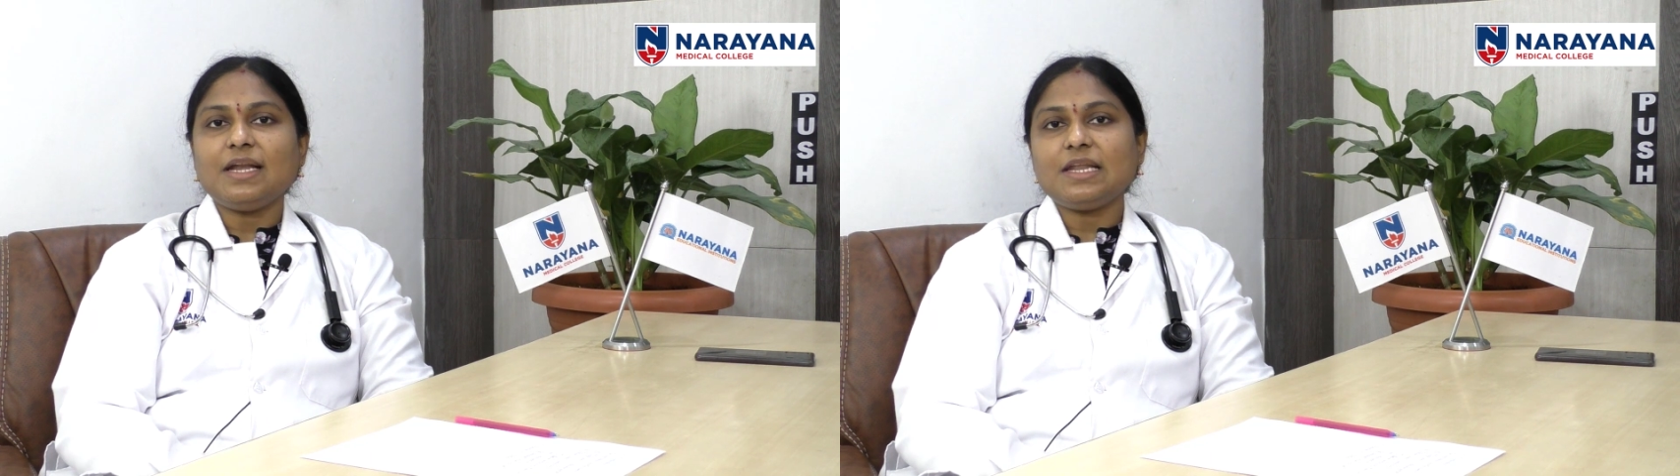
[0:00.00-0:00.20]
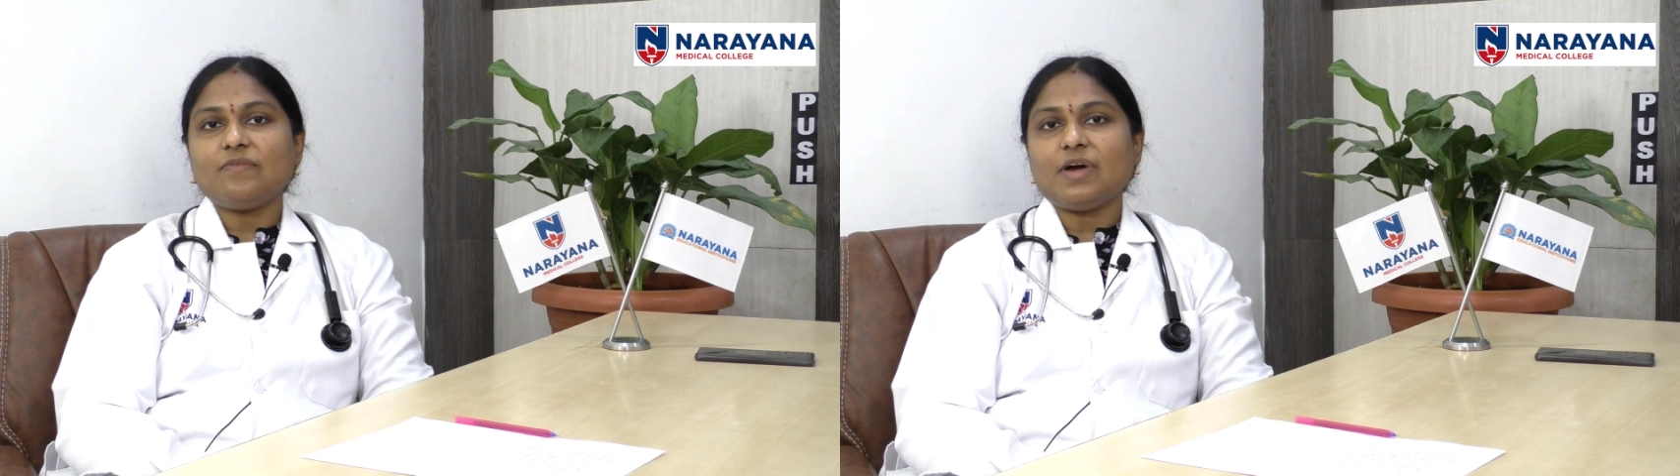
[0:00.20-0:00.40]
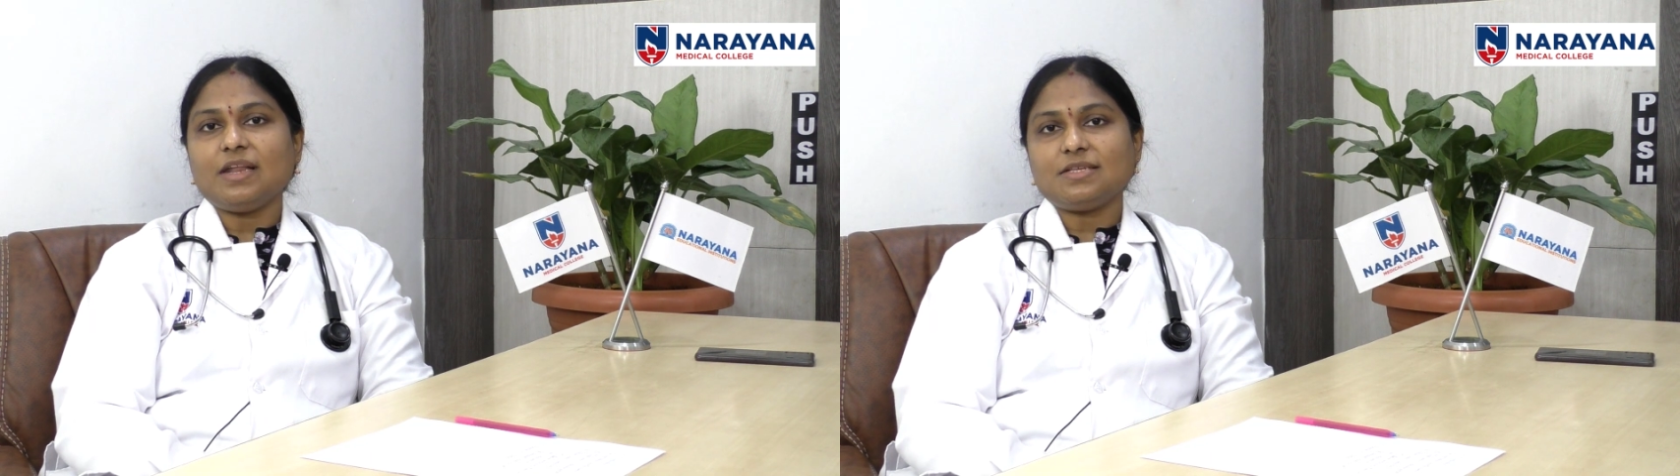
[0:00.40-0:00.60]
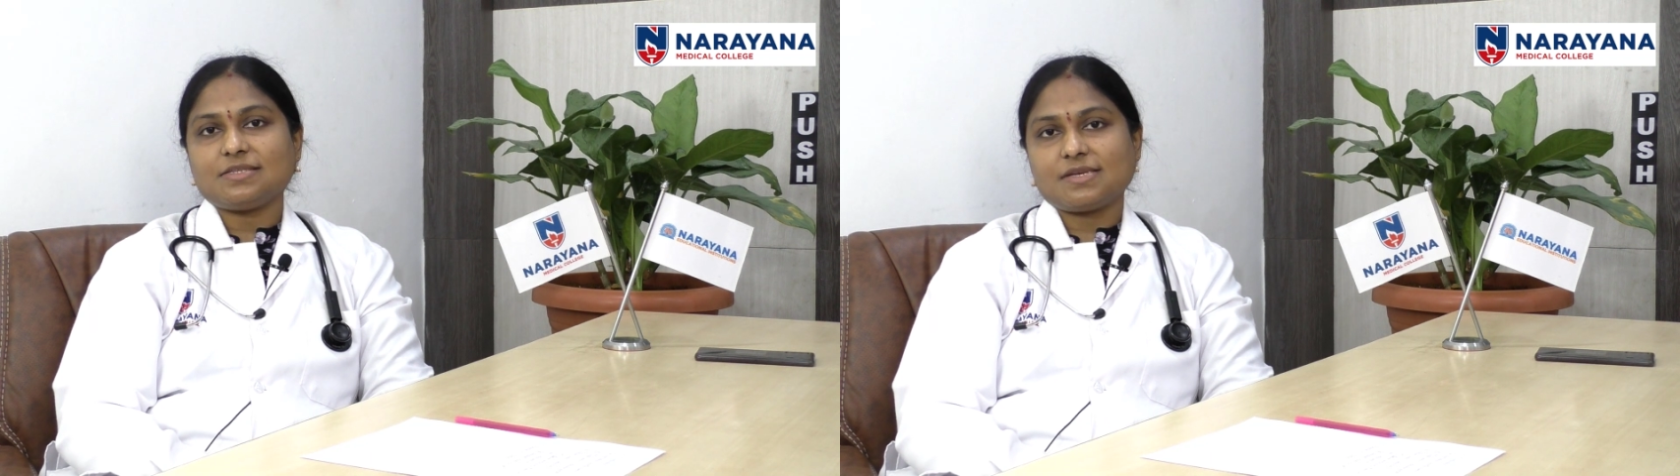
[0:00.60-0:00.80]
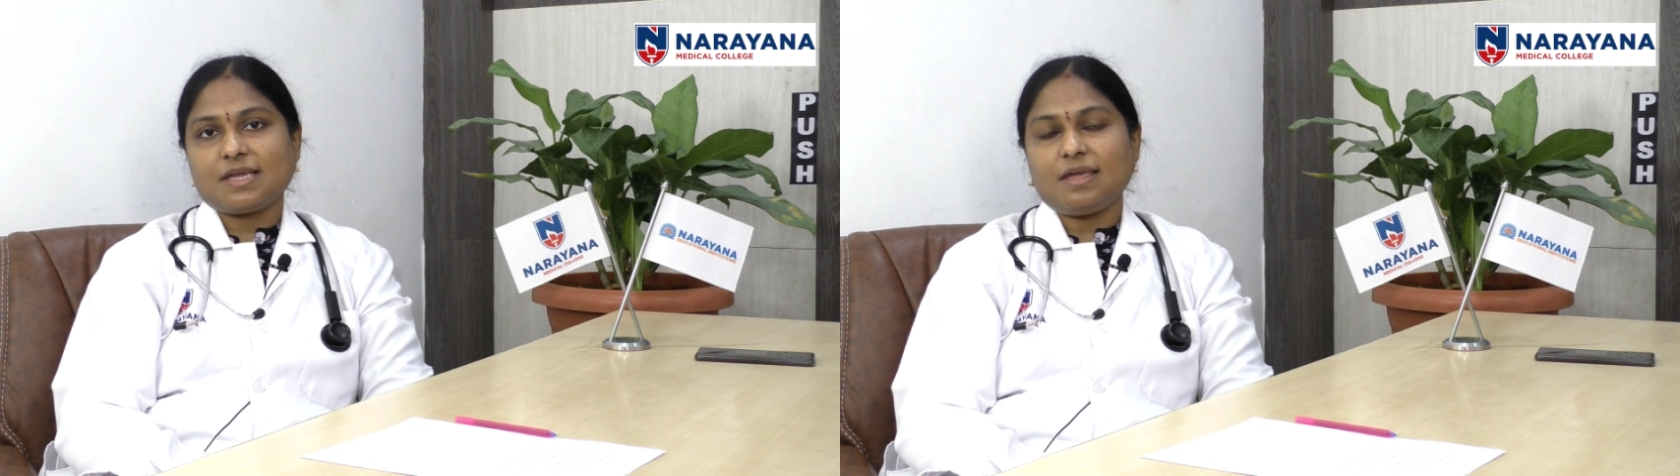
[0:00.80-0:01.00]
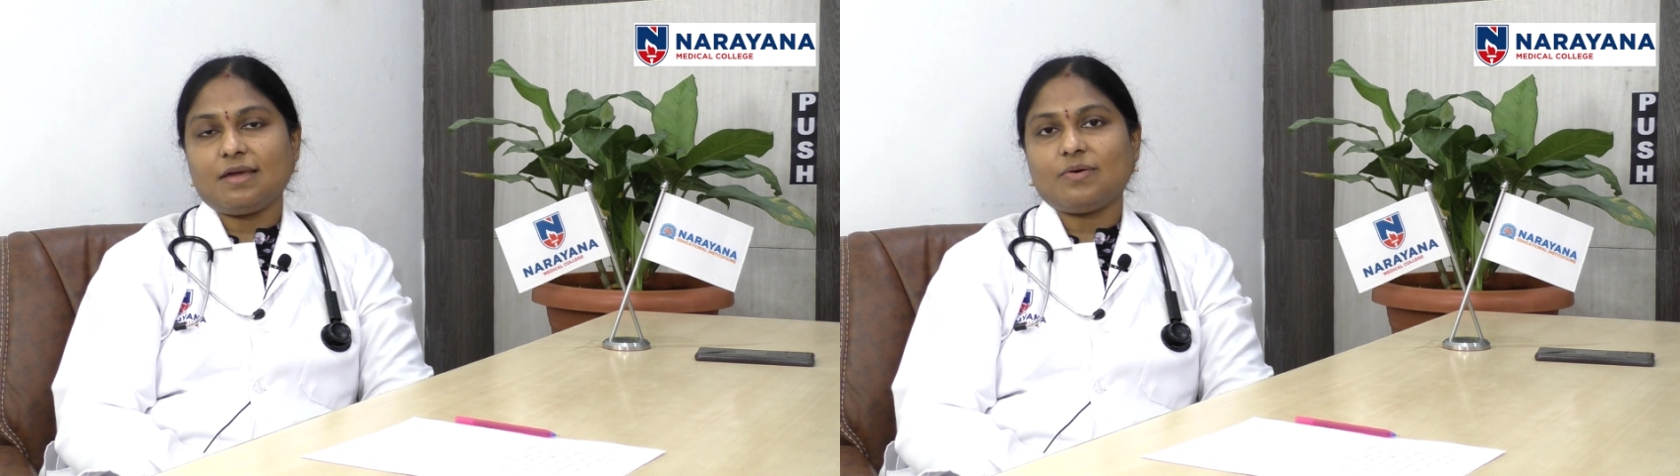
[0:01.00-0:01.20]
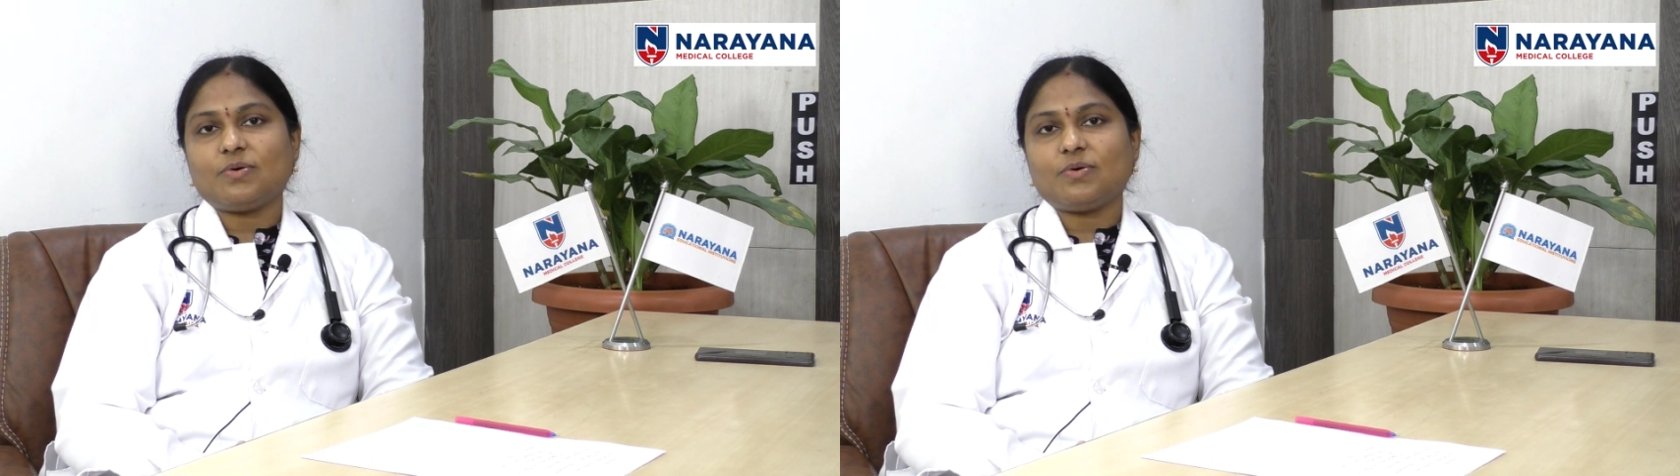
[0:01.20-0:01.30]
నైన్టీన్ వైరస్కి